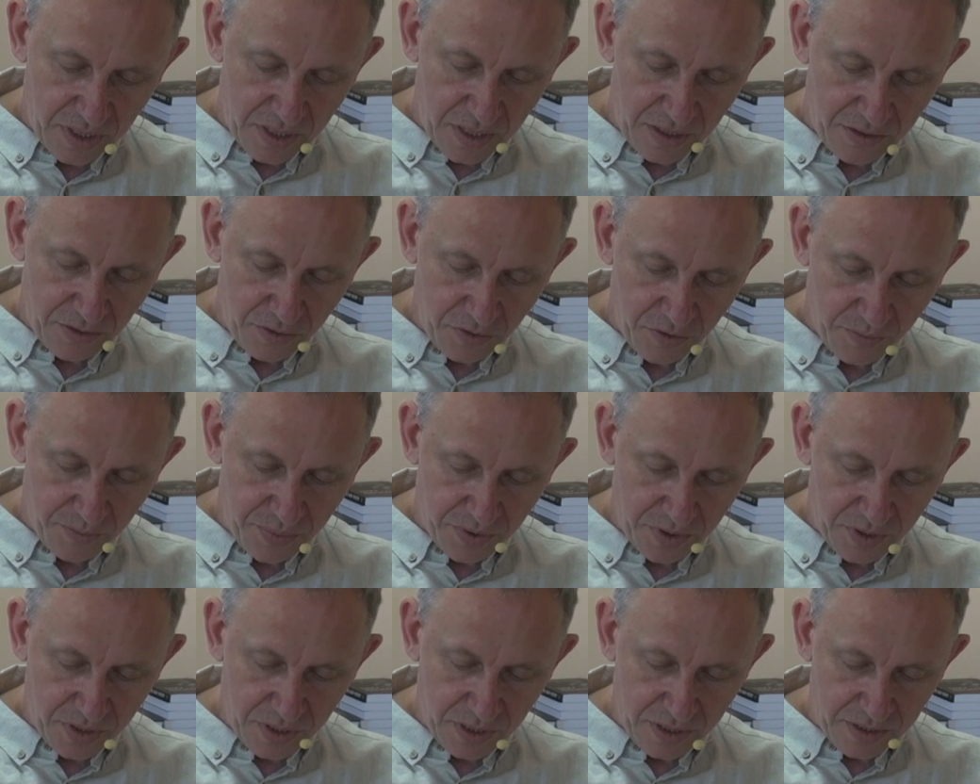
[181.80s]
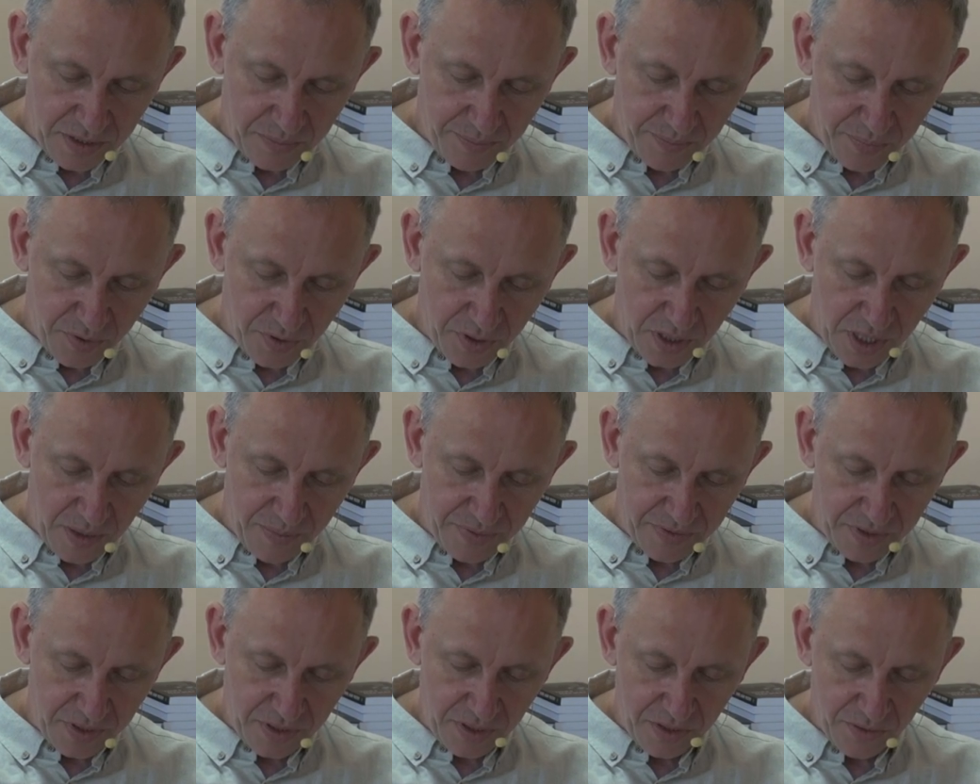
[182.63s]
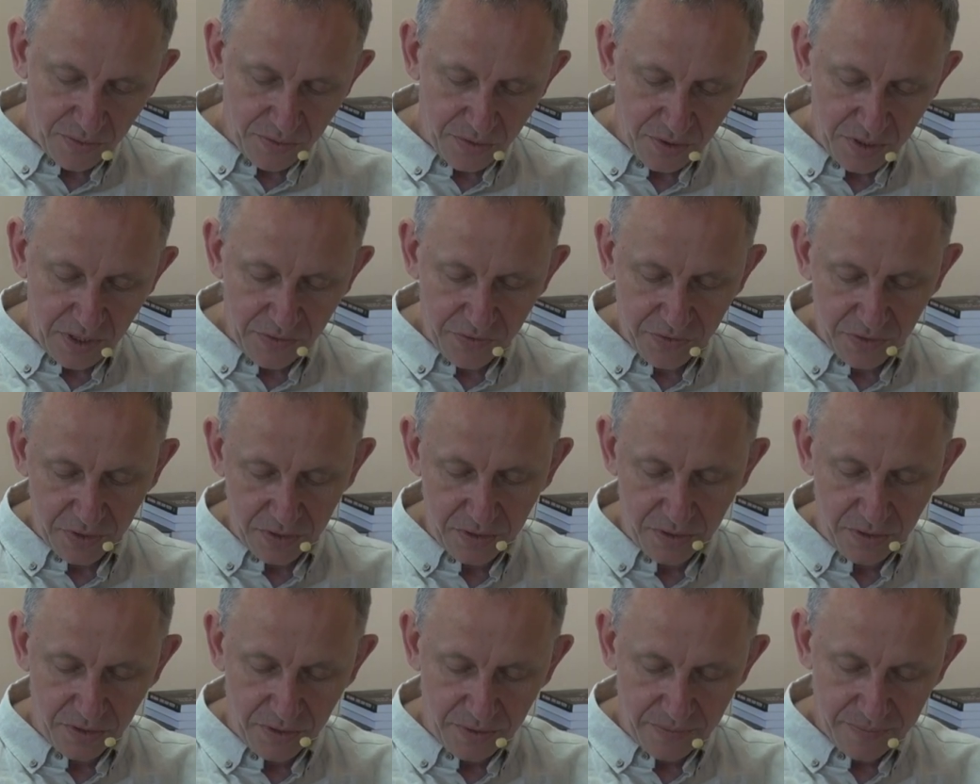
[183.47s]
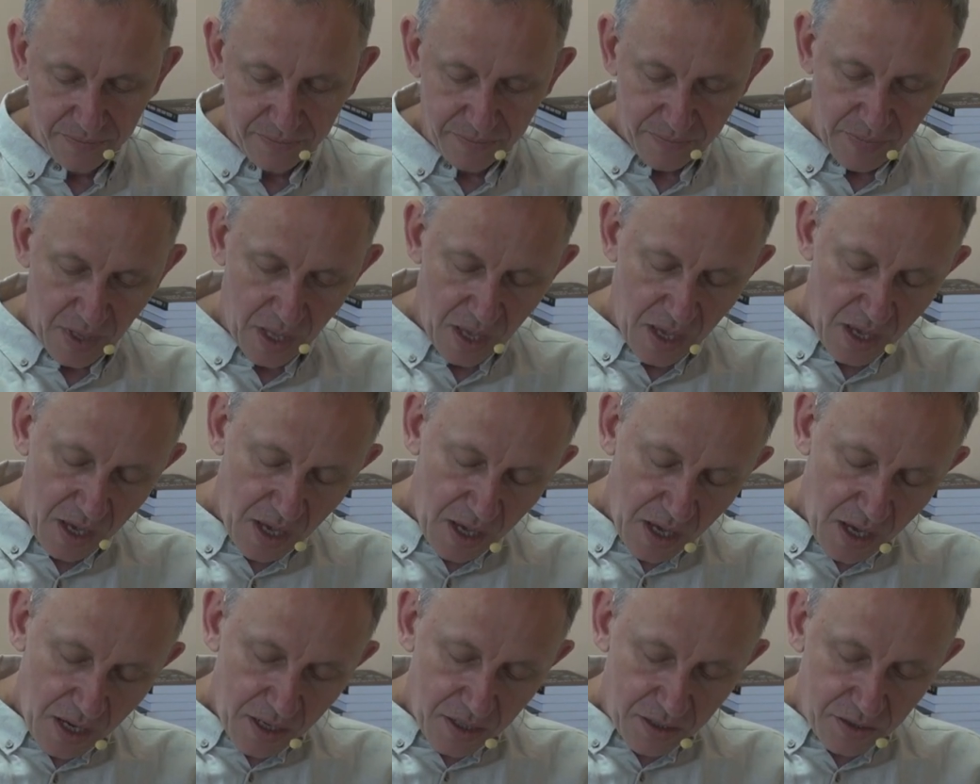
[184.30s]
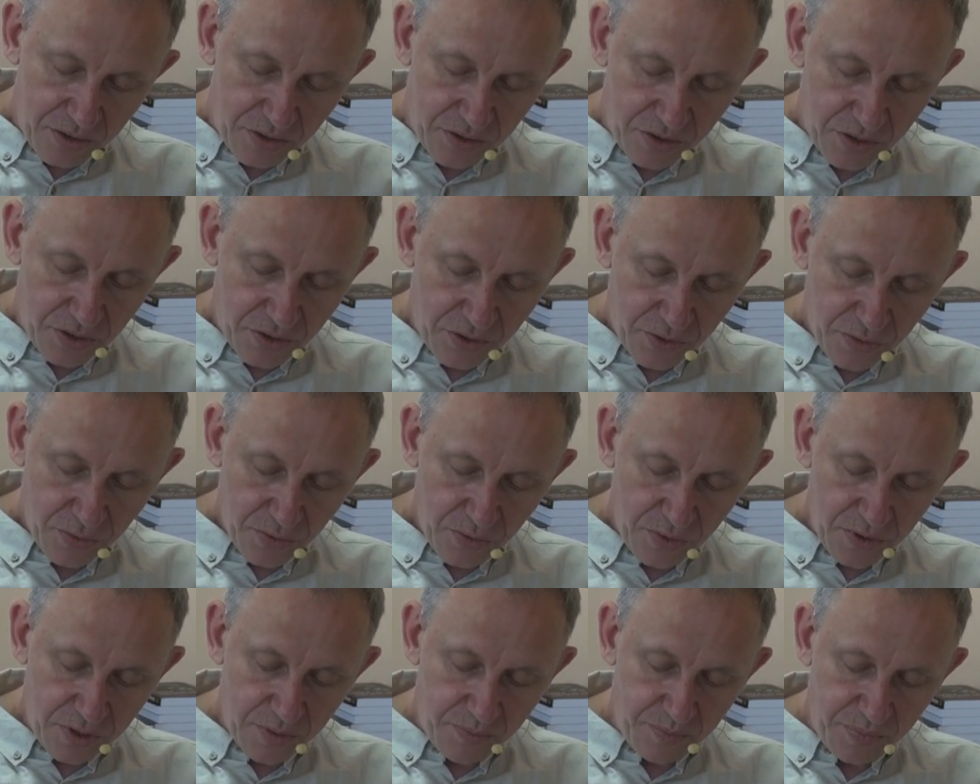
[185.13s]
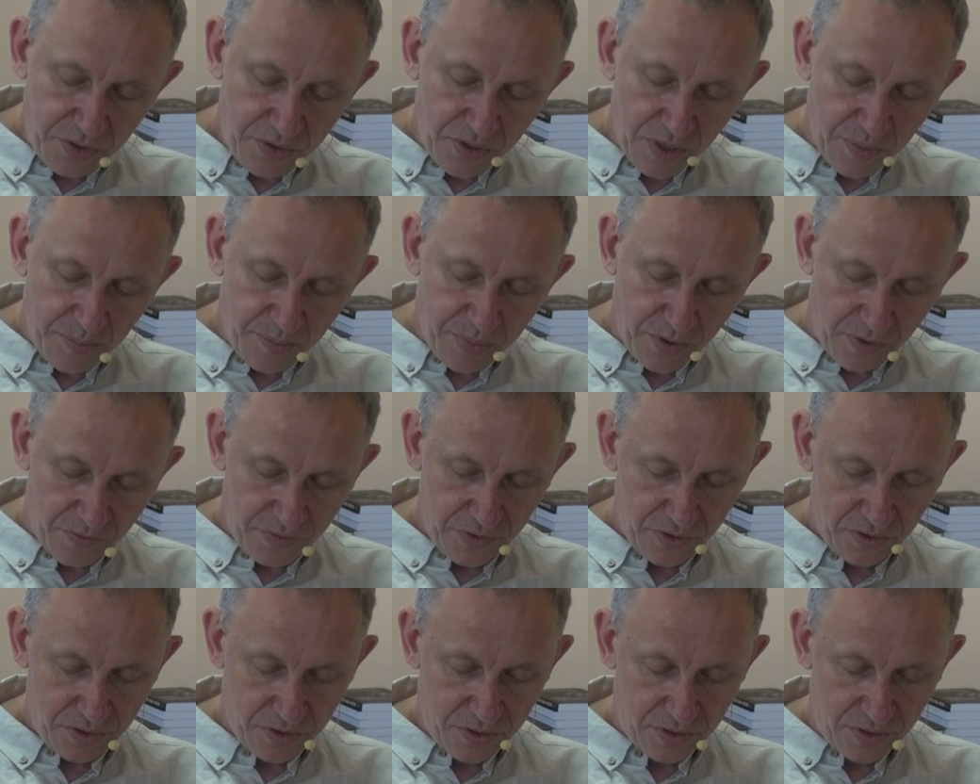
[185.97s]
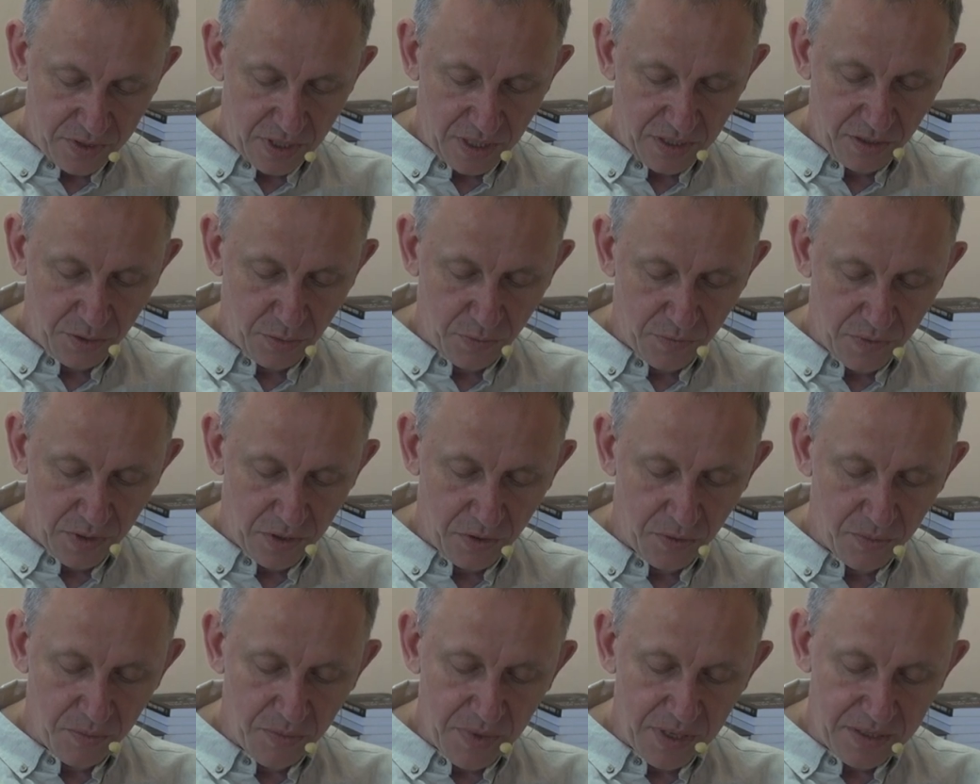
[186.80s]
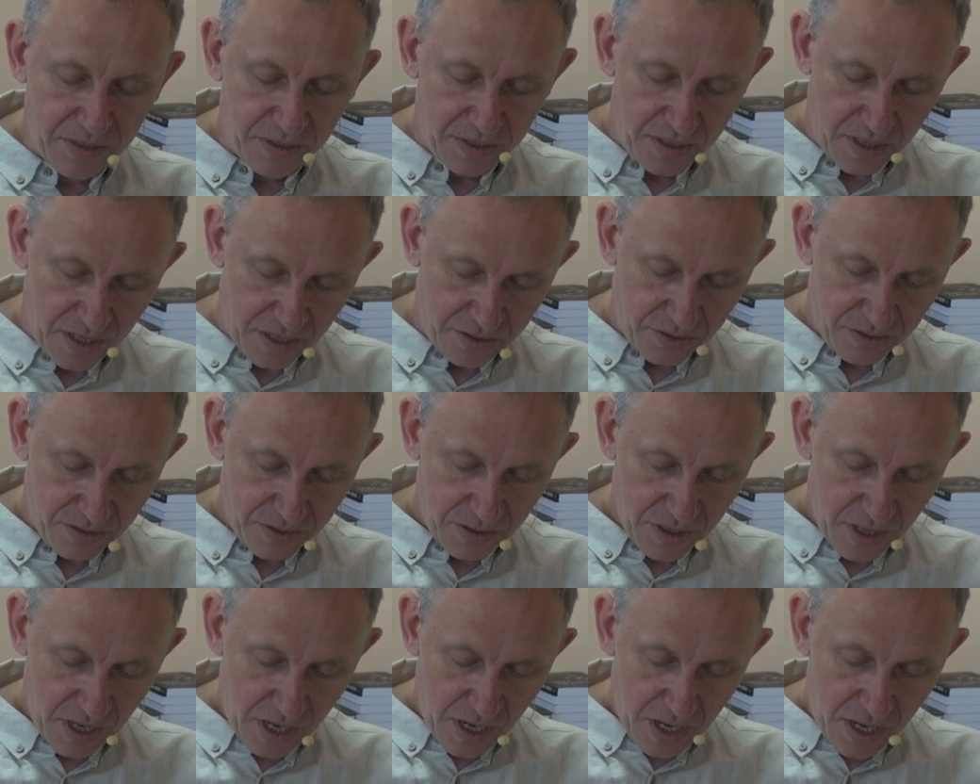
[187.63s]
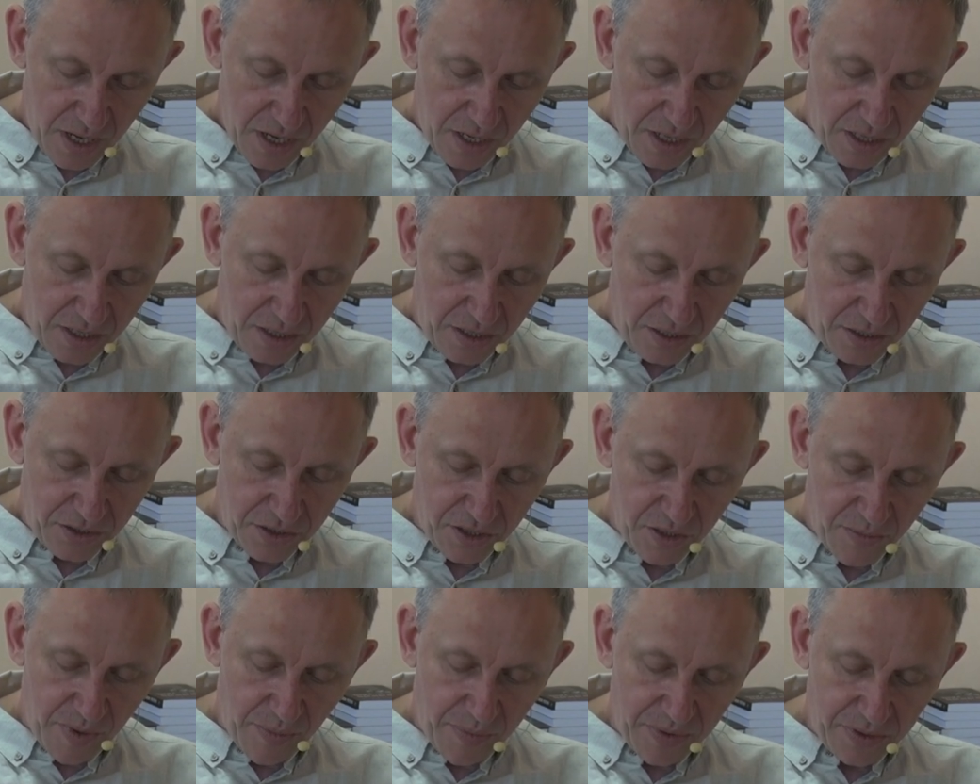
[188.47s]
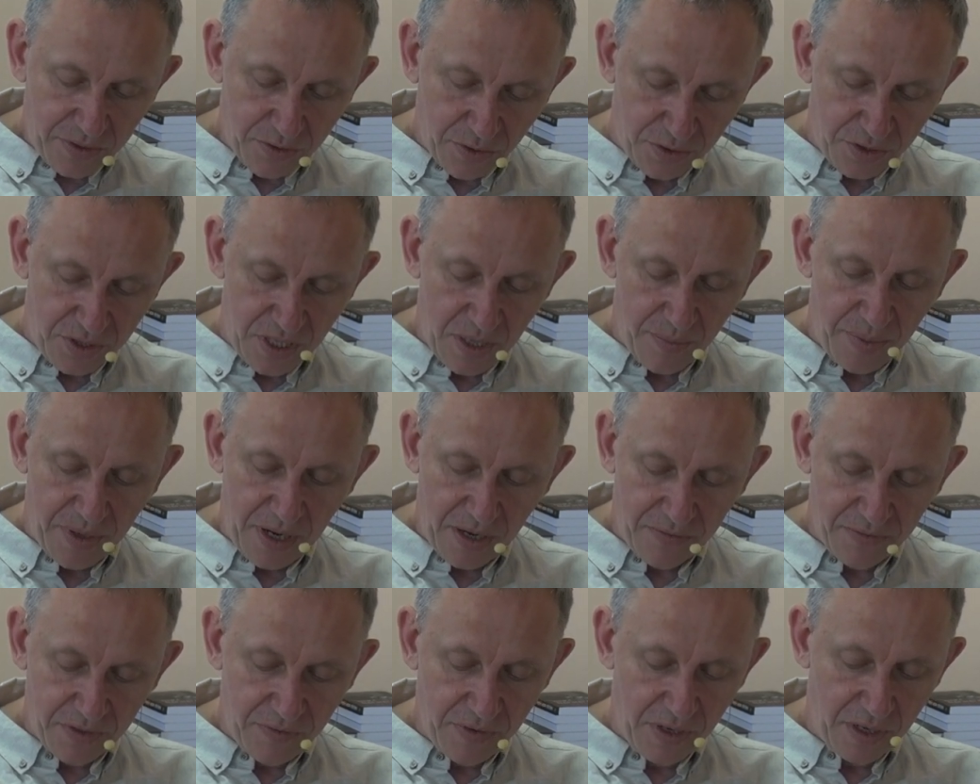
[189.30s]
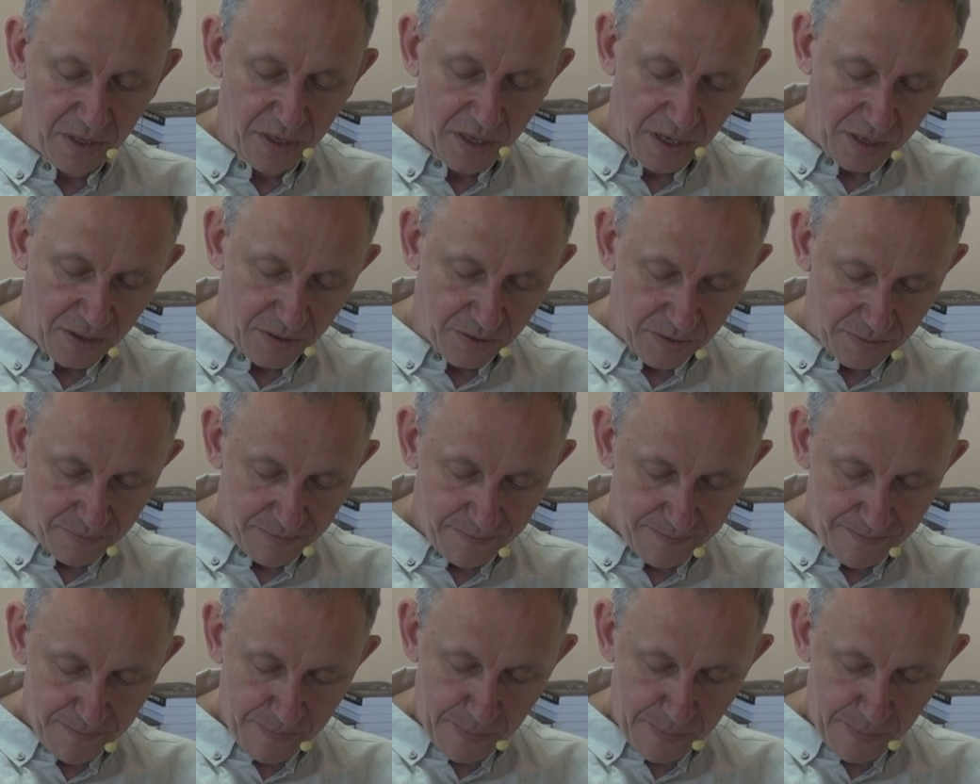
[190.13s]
i sanatorium pod, kles, pod klepsydrą to nie wszystko. Że Schulz pisze powieść zatytułowaną Mesjasz i że to ma być coś naprawdę wielkiego.